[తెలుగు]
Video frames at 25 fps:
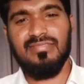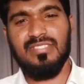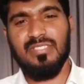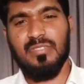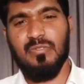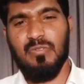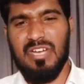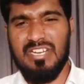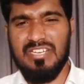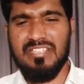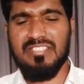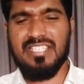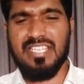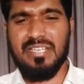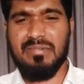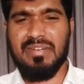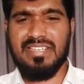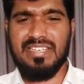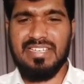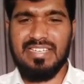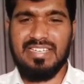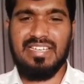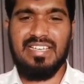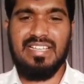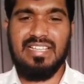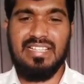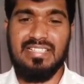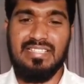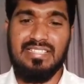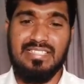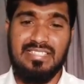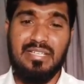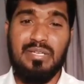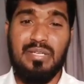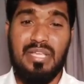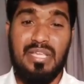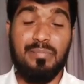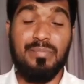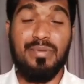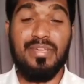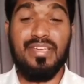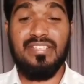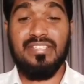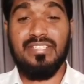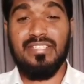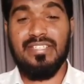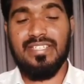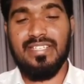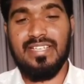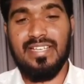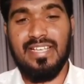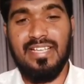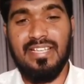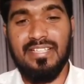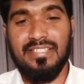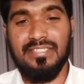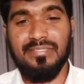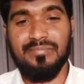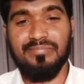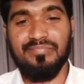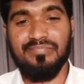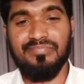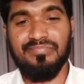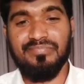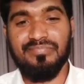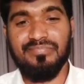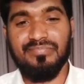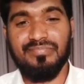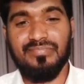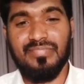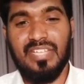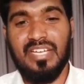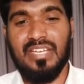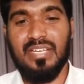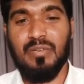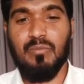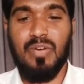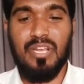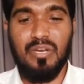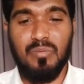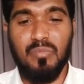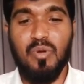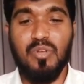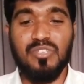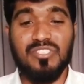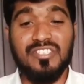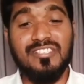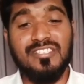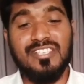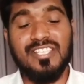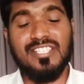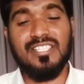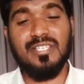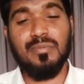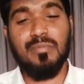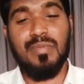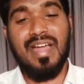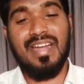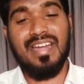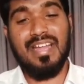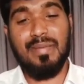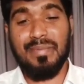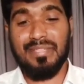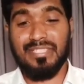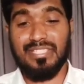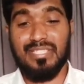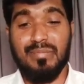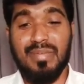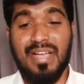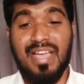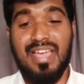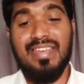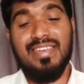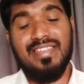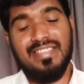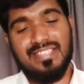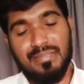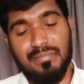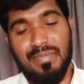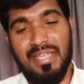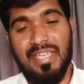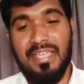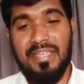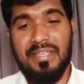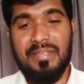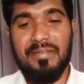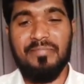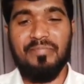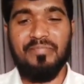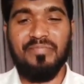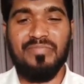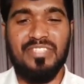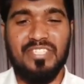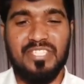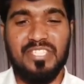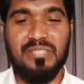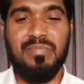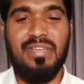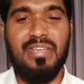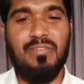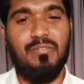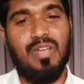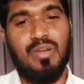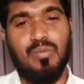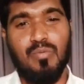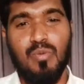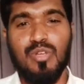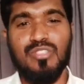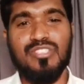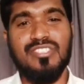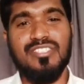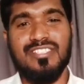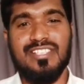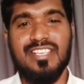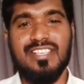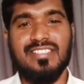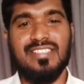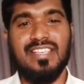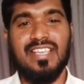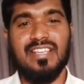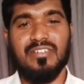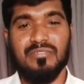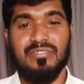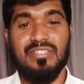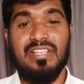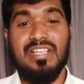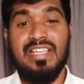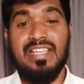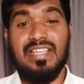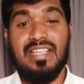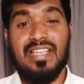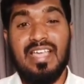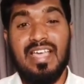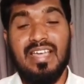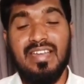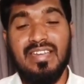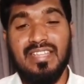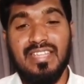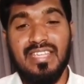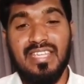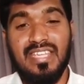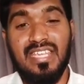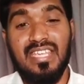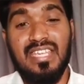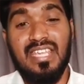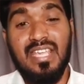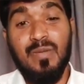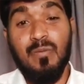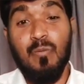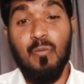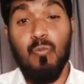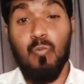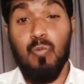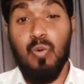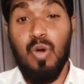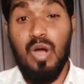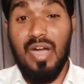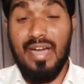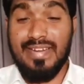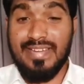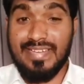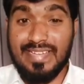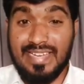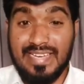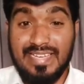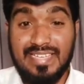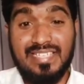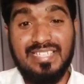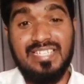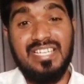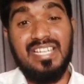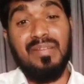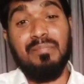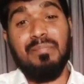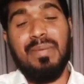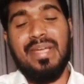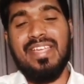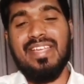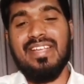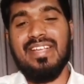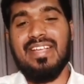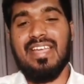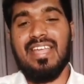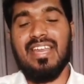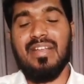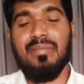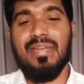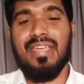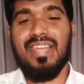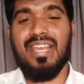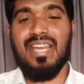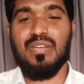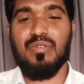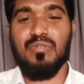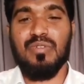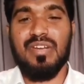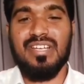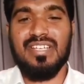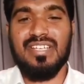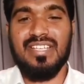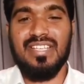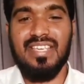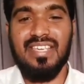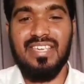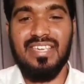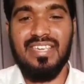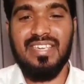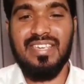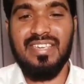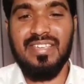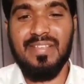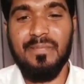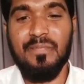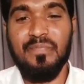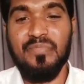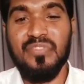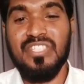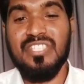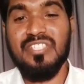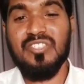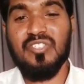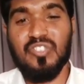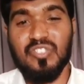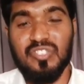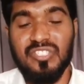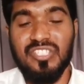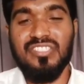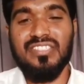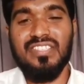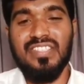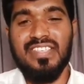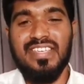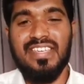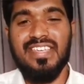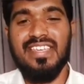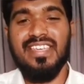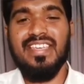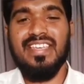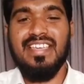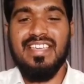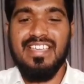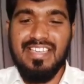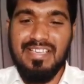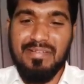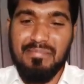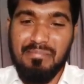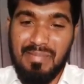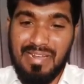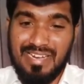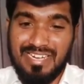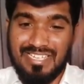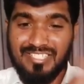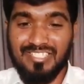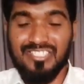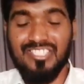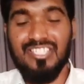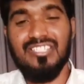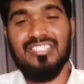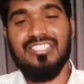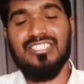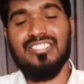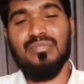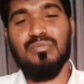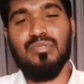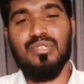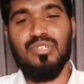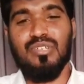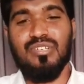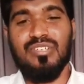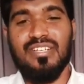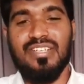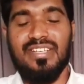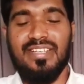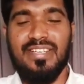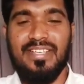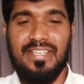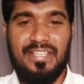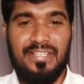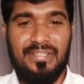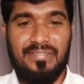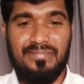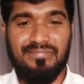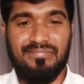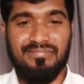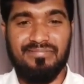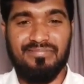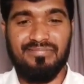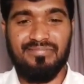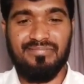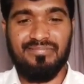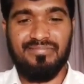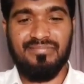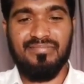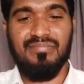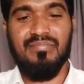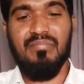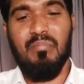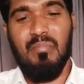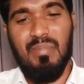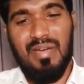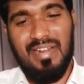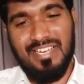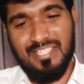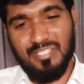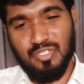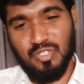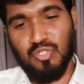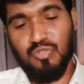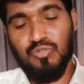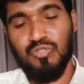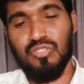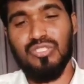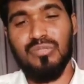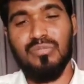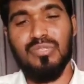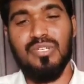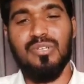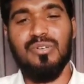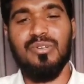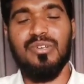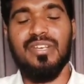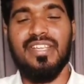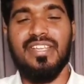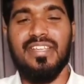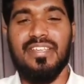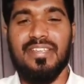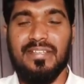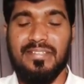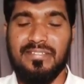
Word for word: వాళ్ళు చేయబట్టి ఇట్లా అయిపోయాను నేను ఇంకా అంటే వాళ్ళు మోసం చేసిన మాట అబద్ధమా నిజమే నిజమే వాళ్ళు మోసం చేశారు కానీ వారికంటే భయంకరమైనటువంటి స్థితి మన శరీరంలోనే మన జీవితంలోనే